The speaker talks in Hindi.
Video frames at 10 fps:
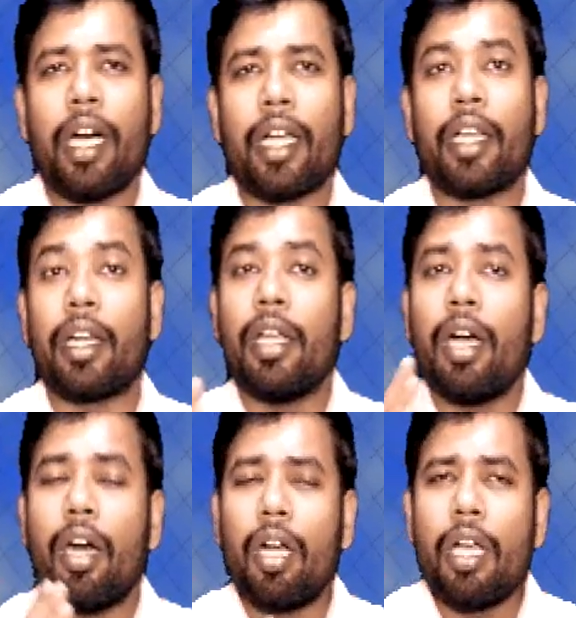अगर
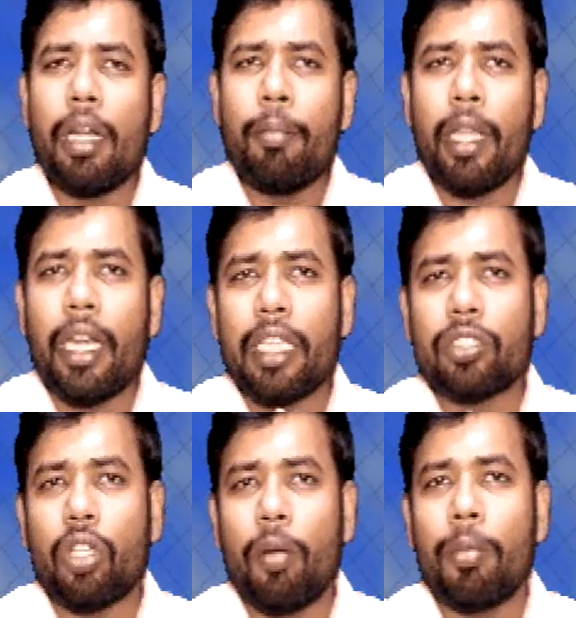अगर मेरा
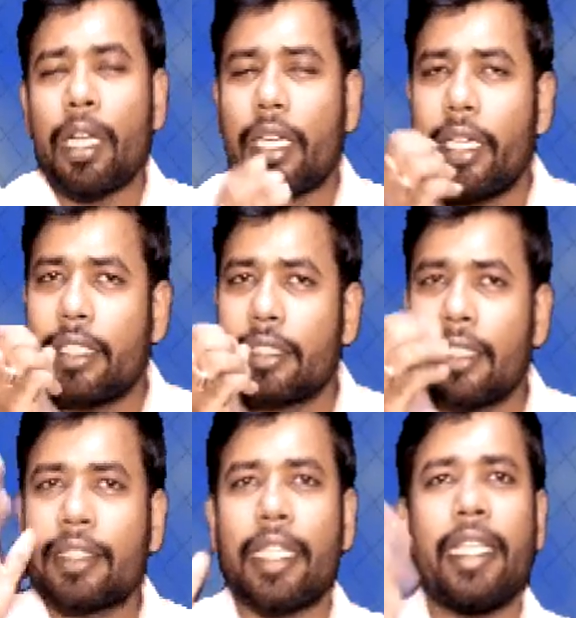सॉम का
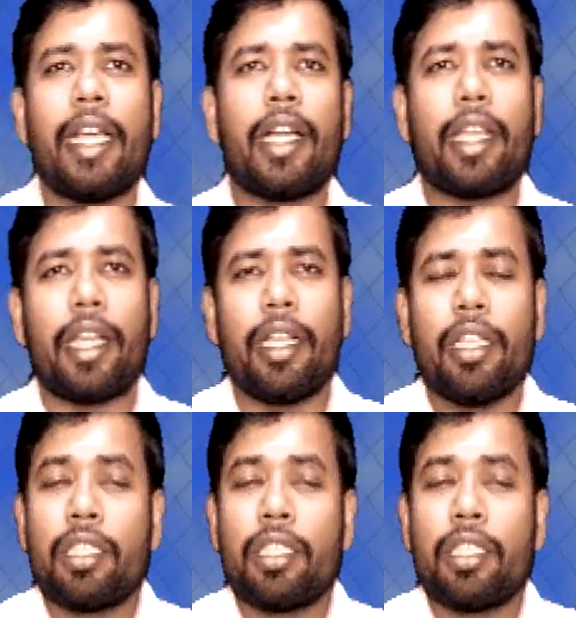कंडीशन सही आ गया